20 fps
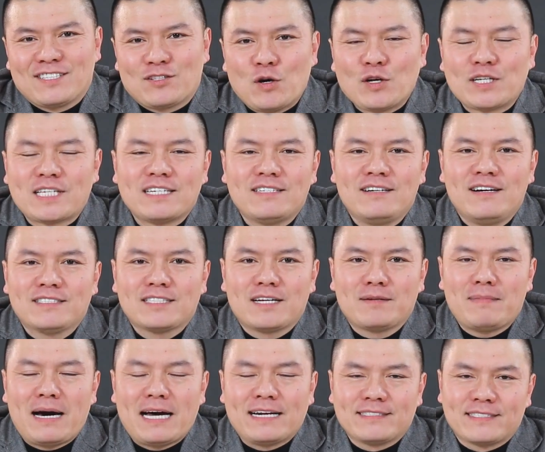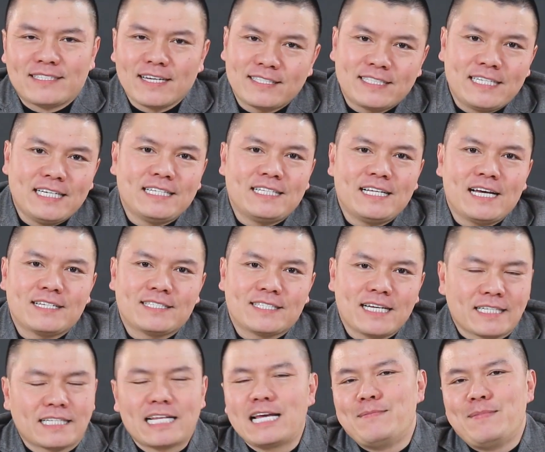tôi sẽ hướng dẫn bạn rất chi tiết,
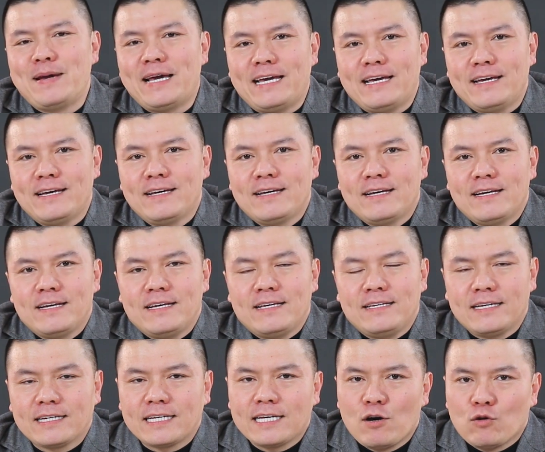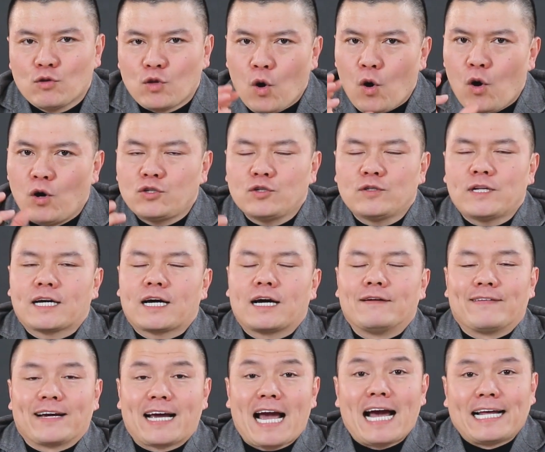rất tỉ mỉ những yếu tố chúng ta cần
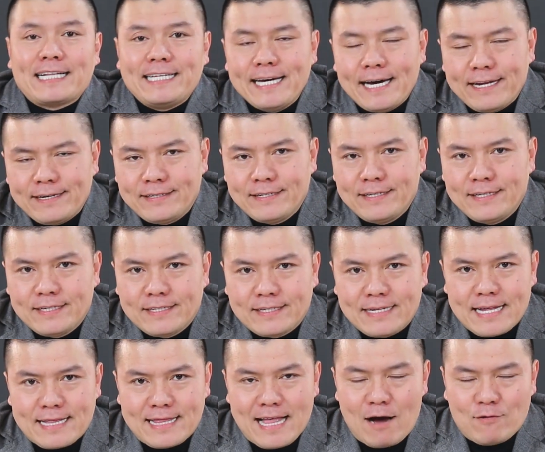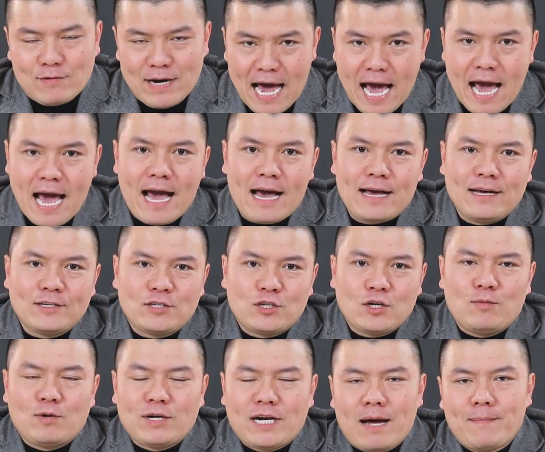phải cải thiện để tạo đà
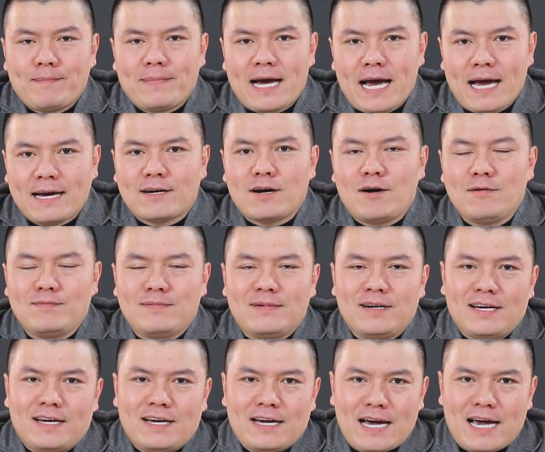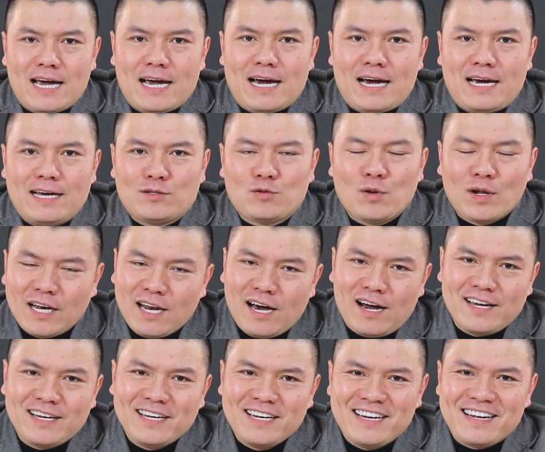cho một năm 2022 thuận
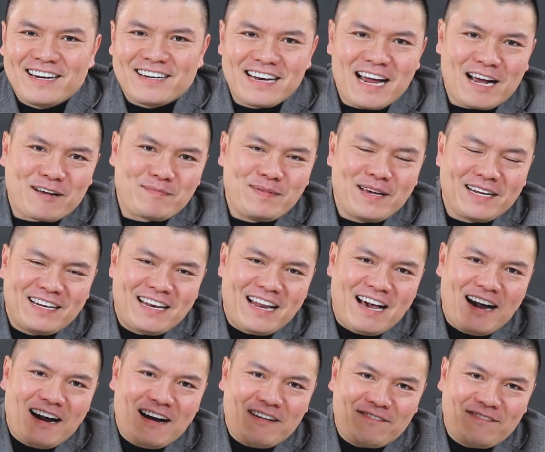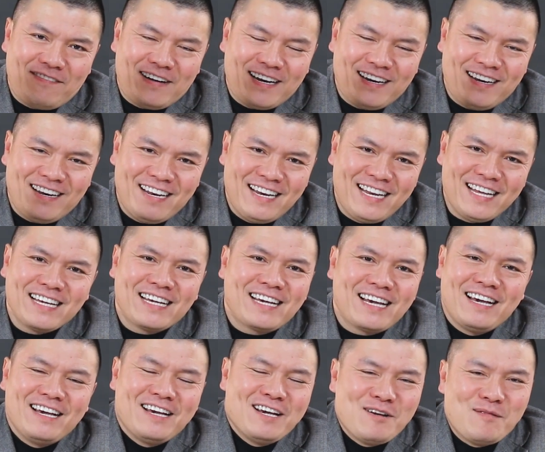lợi. Đặc biệt là ở phần link
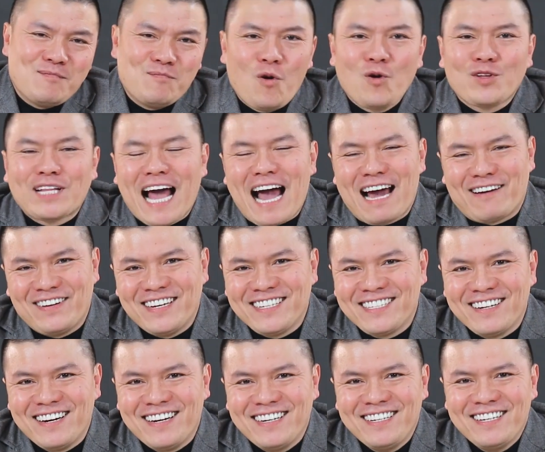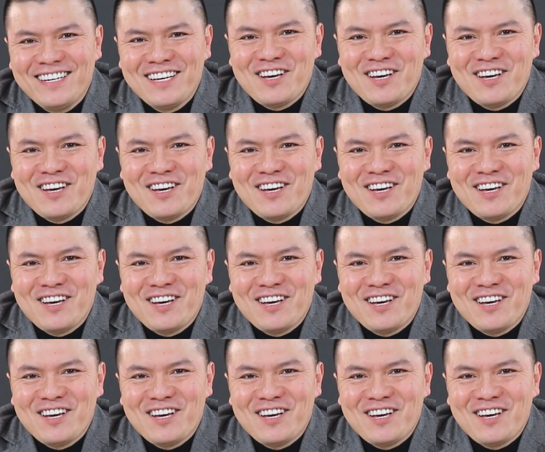mô tả phía dưới,